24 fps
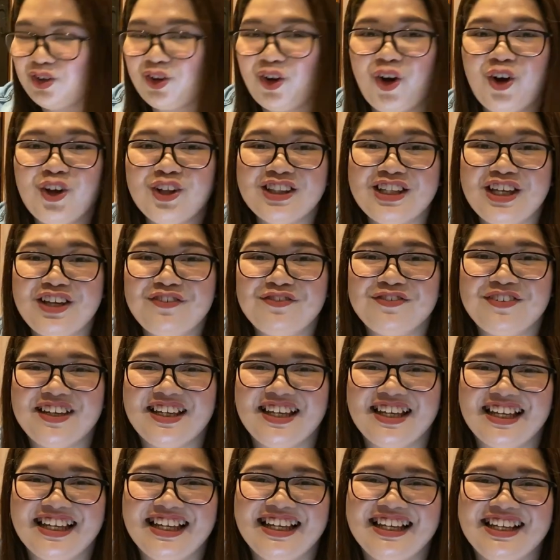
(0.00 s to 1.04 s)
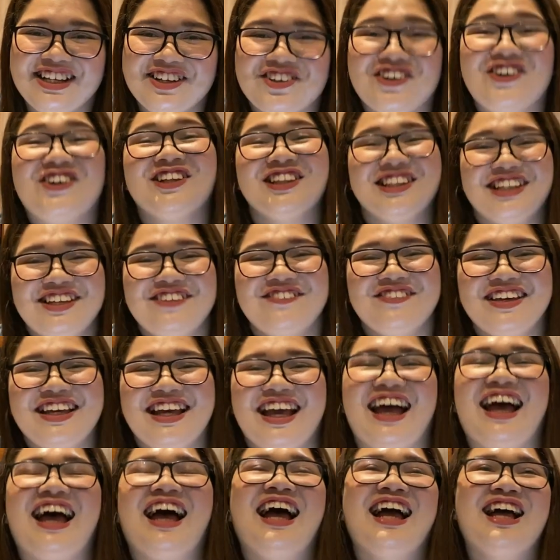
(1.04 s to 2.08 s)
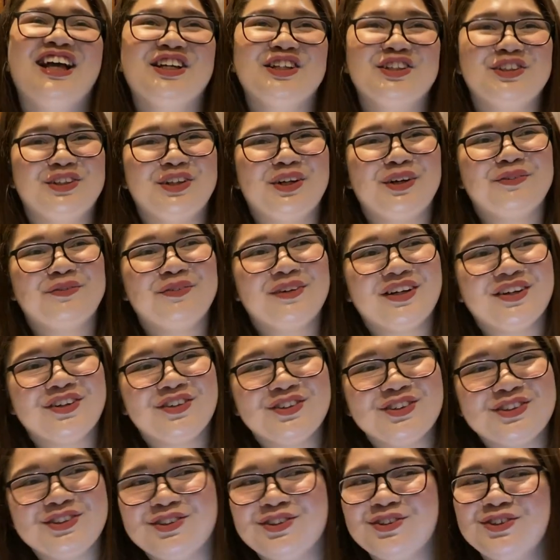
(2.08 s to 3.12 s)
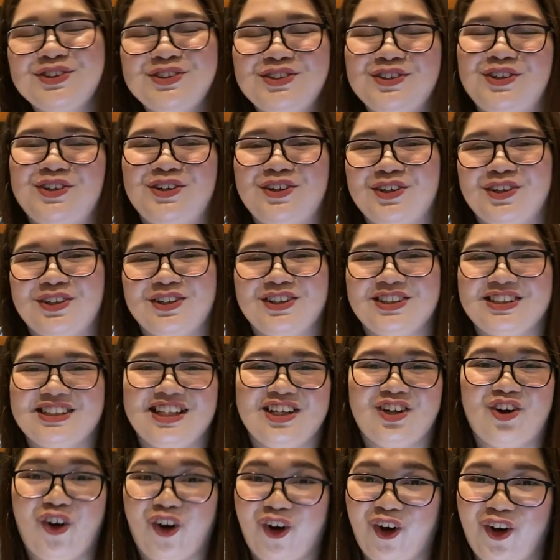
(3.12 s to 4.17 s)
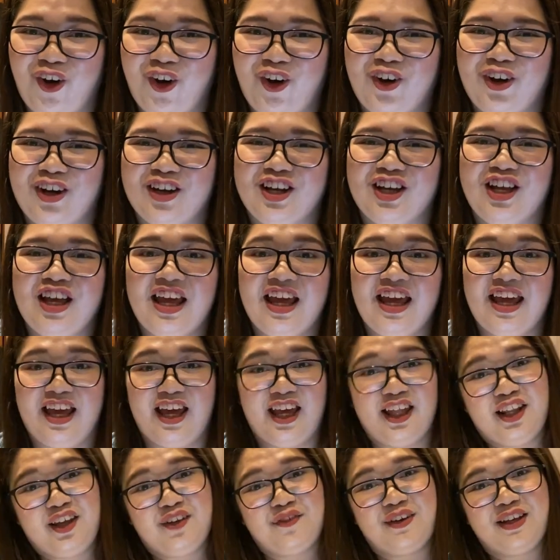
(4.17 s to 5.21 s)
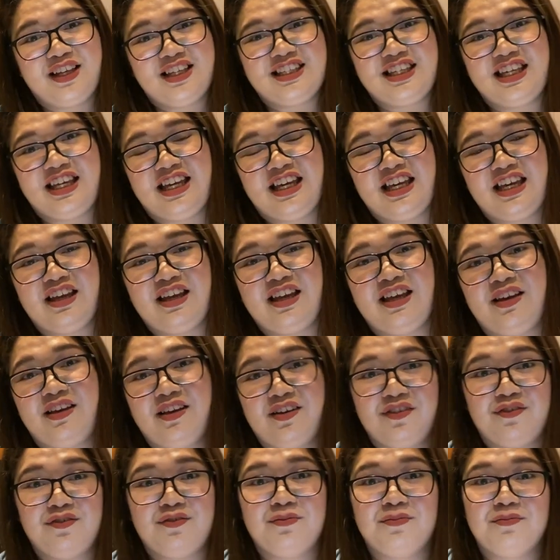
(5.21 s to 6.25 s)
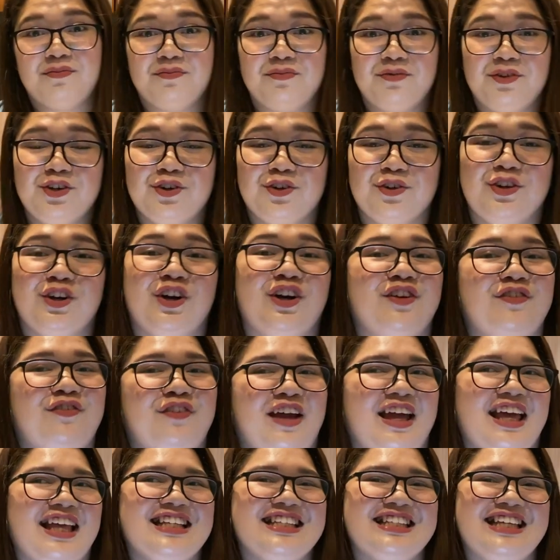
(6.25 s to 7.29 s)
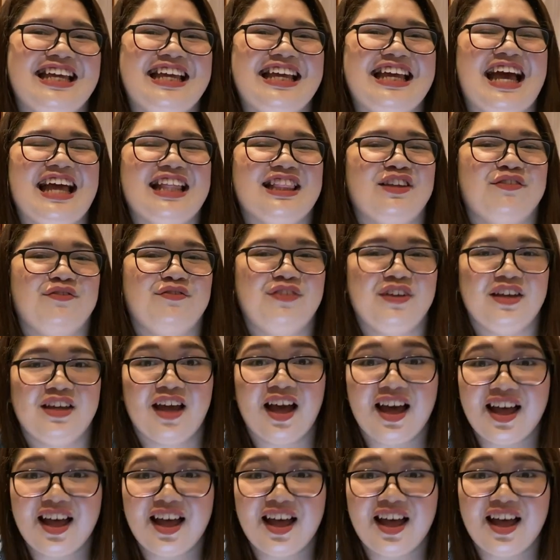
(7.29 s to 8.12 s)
Kong TV. Kong TV ah. Sobrang gustong-gusto ko si Kong and even si yung girlfriend, si Ate B.